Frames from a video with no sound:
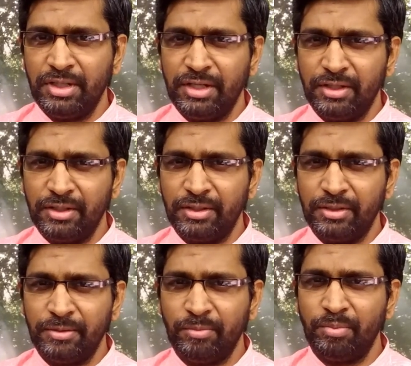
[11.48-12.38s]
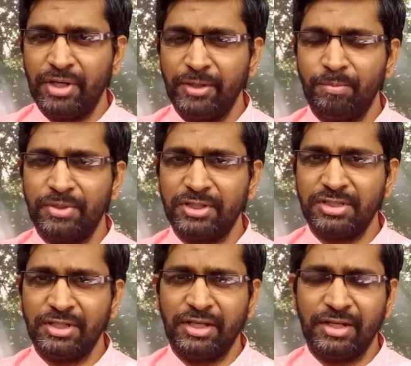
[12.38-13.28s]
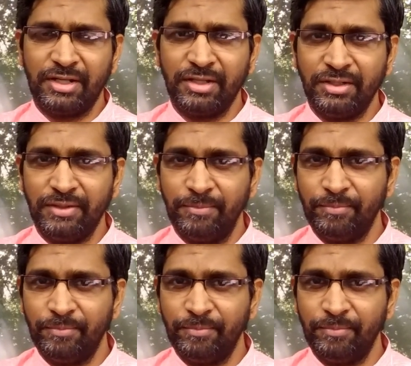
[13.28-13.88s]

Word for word: எனக்கு பண பிரச்சனையாக இருக்குங்க